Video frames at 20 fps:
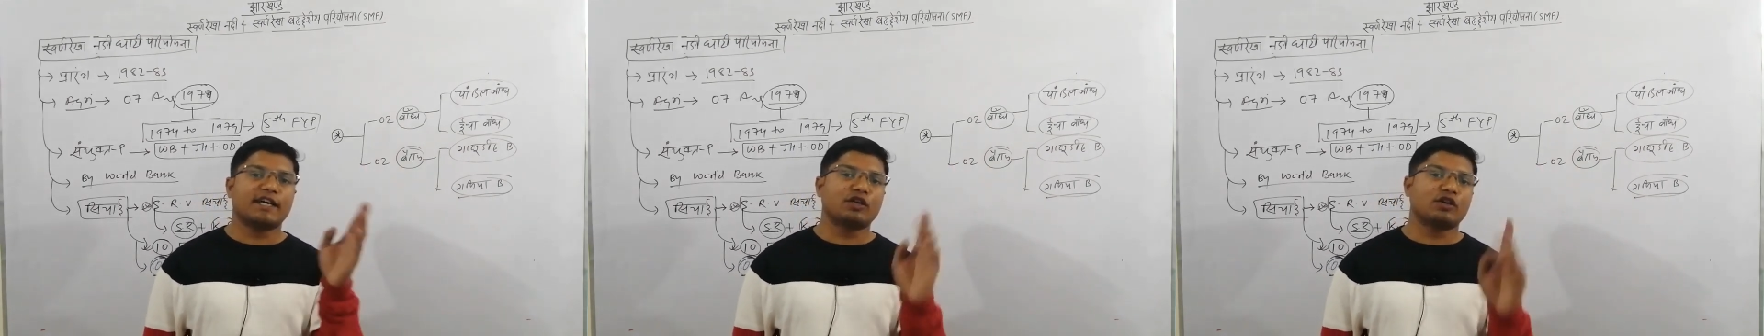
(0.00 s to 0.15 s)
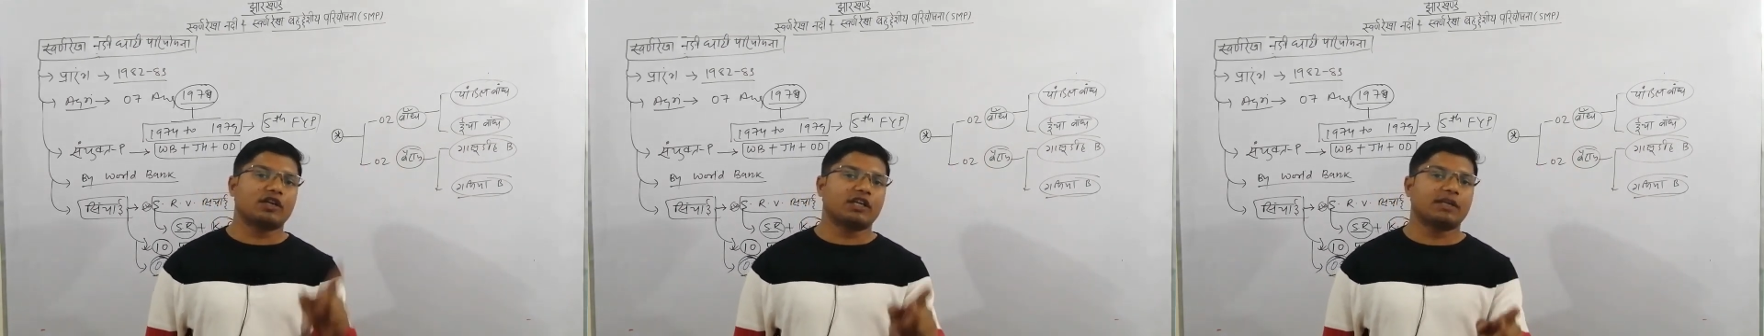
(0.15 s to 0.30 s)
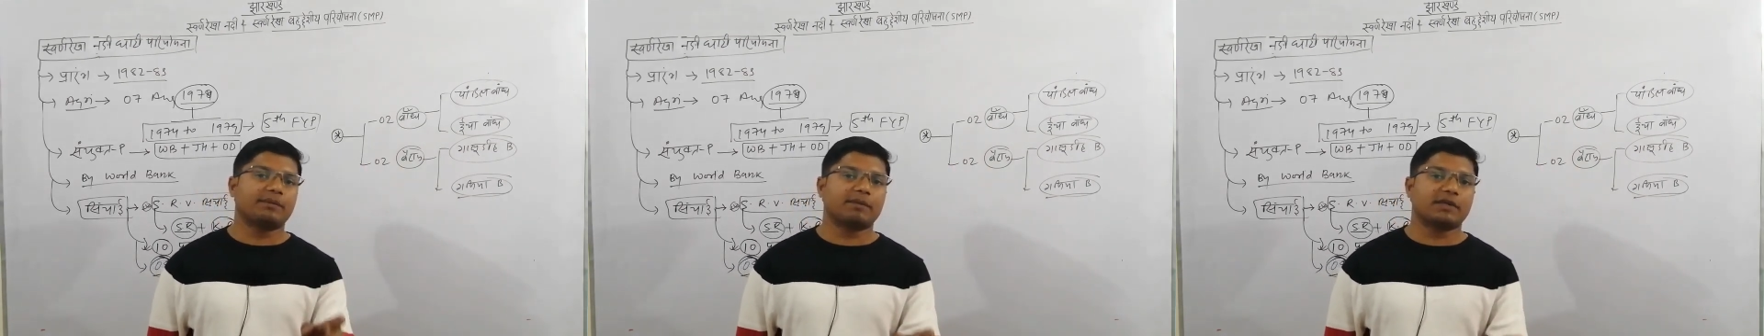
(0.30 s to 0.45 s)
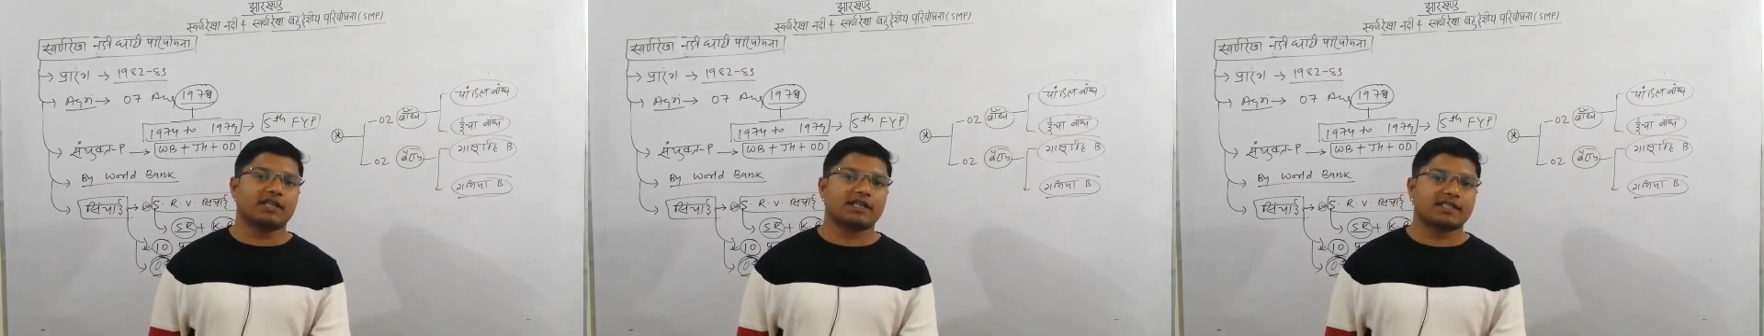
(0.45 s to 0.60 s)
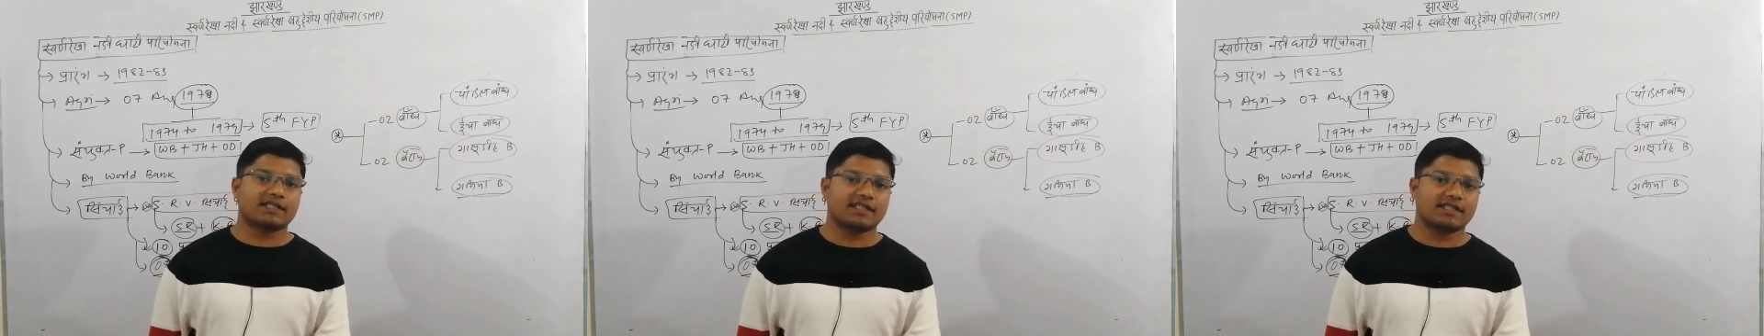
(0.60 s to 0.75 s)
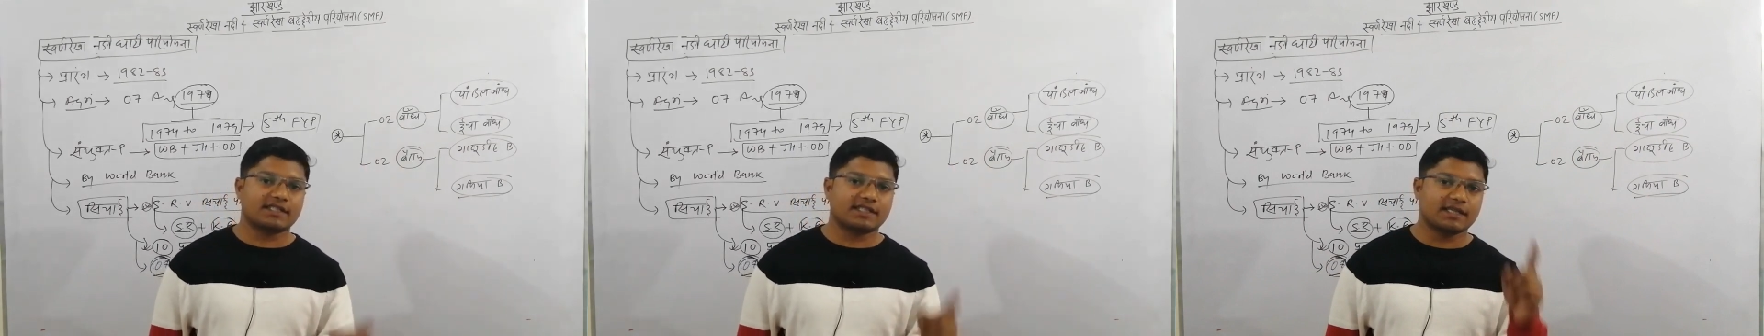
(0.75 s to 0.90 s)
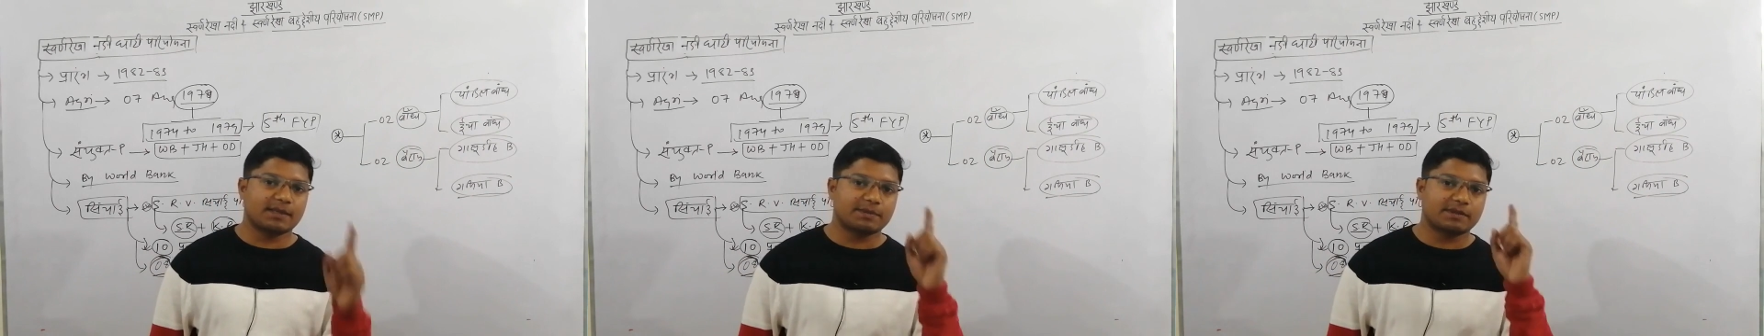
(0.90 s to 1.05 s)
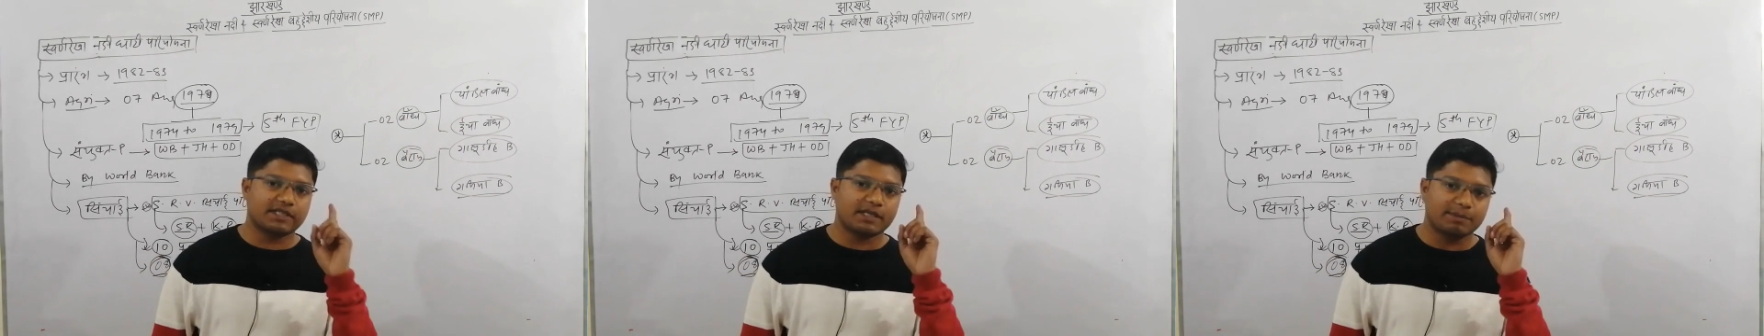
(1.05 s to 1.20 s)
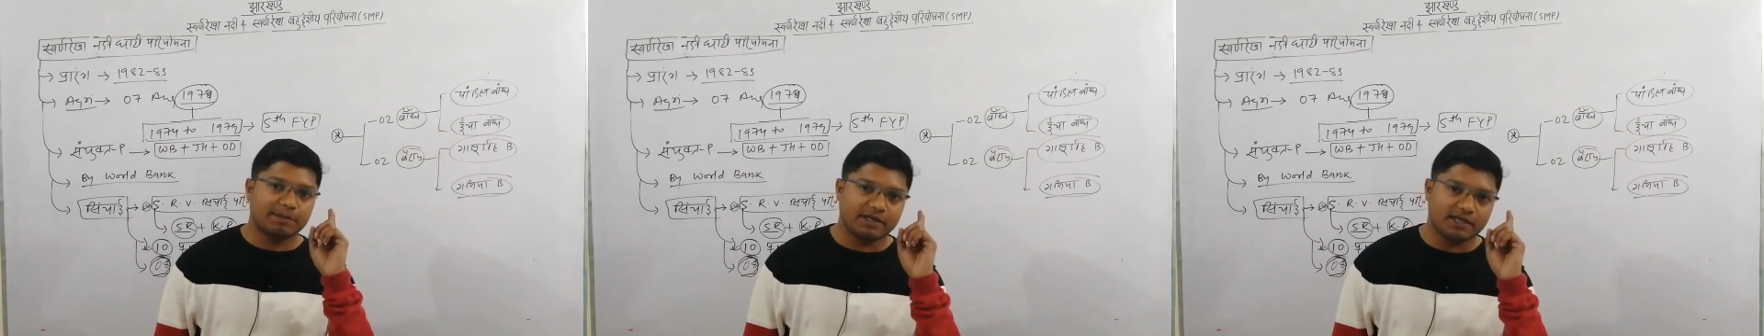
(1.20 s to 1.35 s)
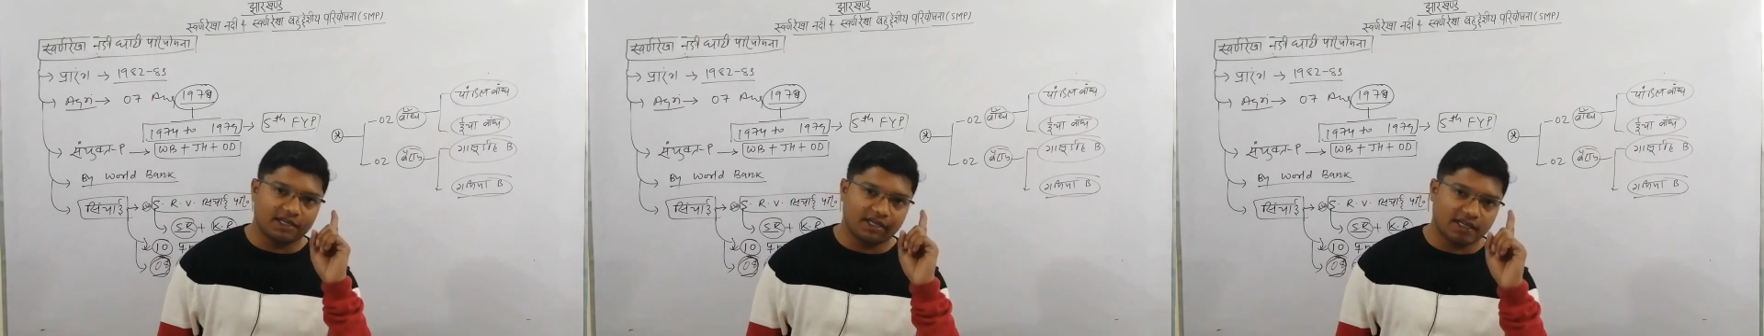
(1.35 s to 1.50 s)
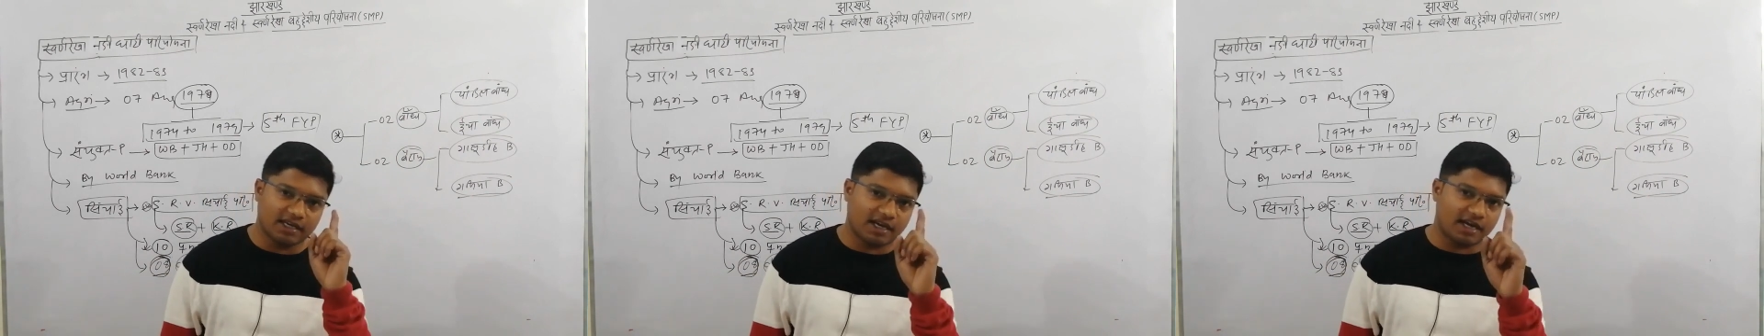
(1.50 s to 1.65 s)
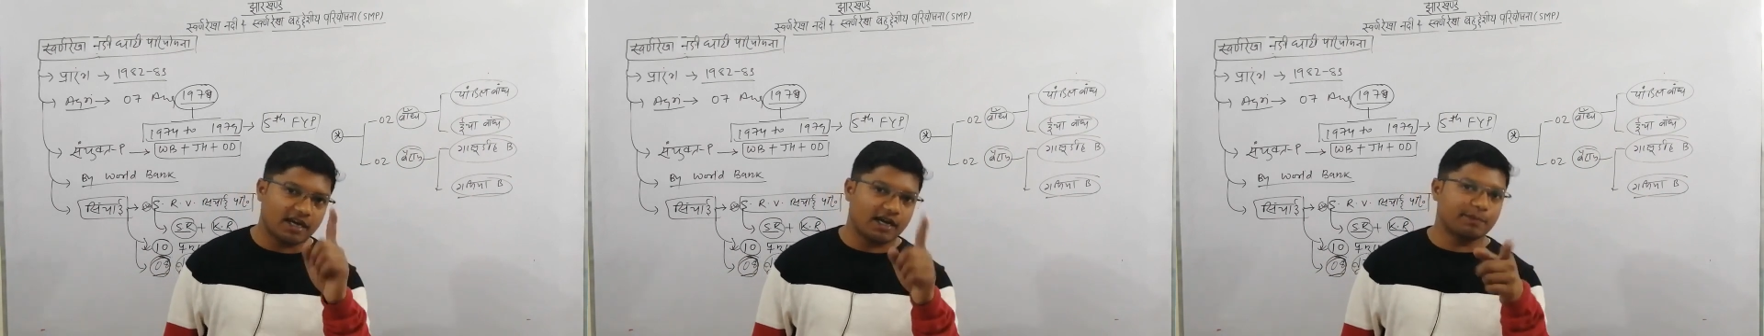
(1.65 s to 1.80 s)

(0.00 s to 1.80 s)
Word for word: नोटिफिकेशन सबसे पहले